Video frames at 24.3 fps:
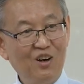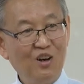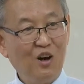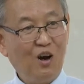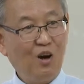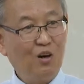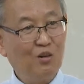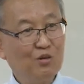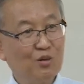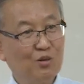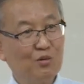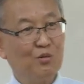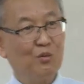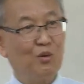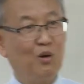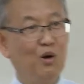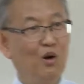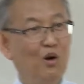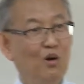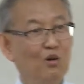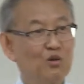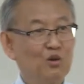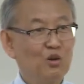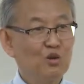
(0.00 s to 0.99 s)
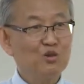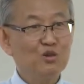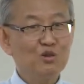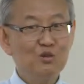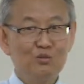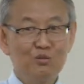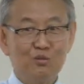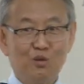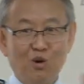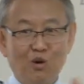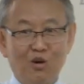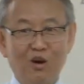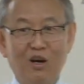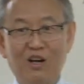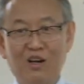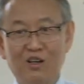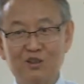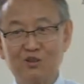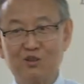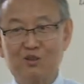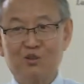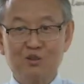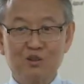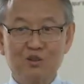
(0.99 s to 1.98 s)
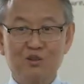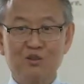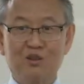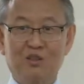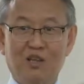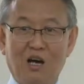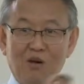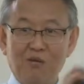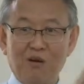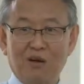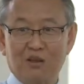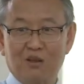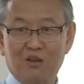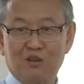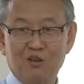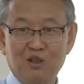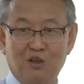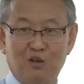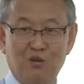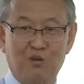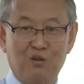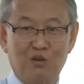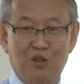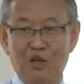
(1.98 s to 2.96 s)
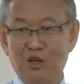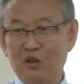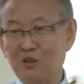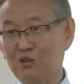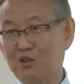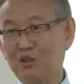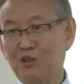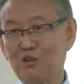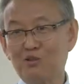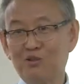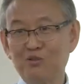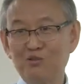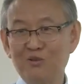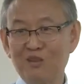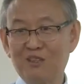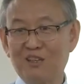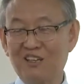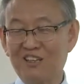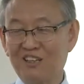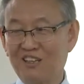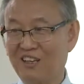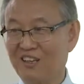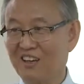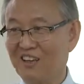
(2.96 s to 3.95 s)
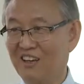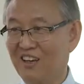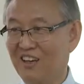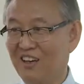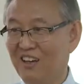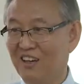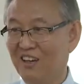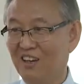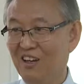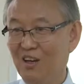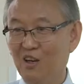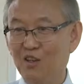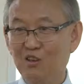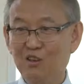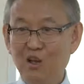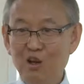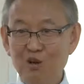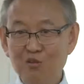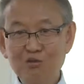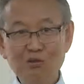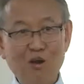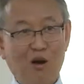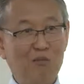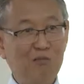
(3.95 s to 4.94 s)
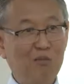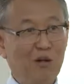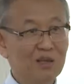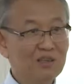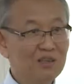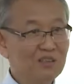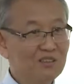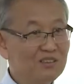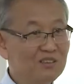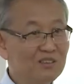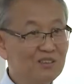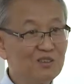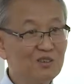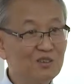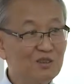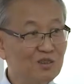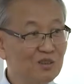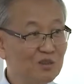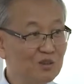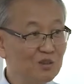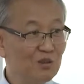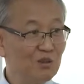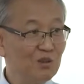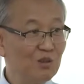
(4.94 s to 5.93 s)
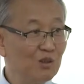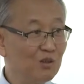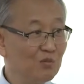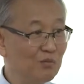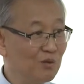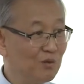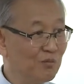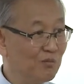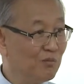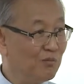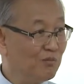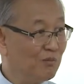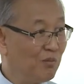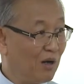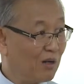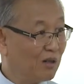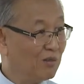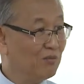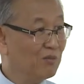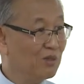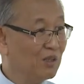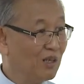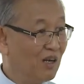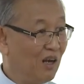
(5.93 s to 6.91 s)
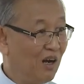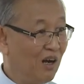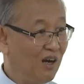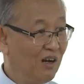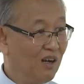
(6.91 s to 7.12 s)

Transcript: 아, 그럼 뭐 교수님 녹화해가지고 그 다음 학교 그냥 그대로 틀어주면 될 텐데. 내용도 안 바뀌거든요. 경제 원론이 뭐 바뀝니까?